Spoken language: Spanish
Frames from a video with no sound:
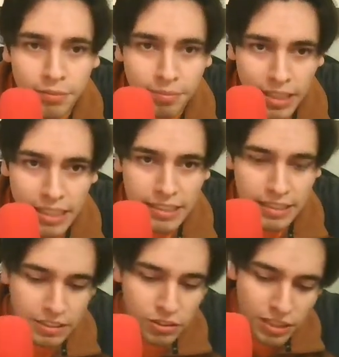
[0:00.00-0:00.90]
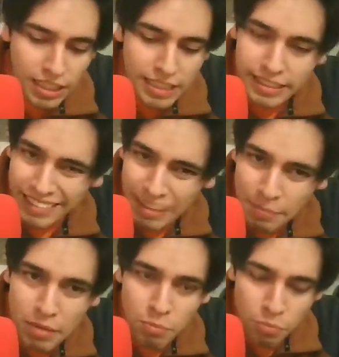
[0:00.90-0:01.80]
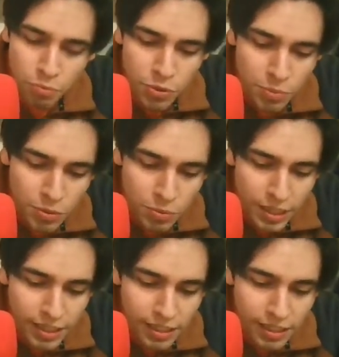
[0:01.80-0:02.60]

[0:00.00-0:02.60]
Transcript: Esta es otra escena también muy, muy buena.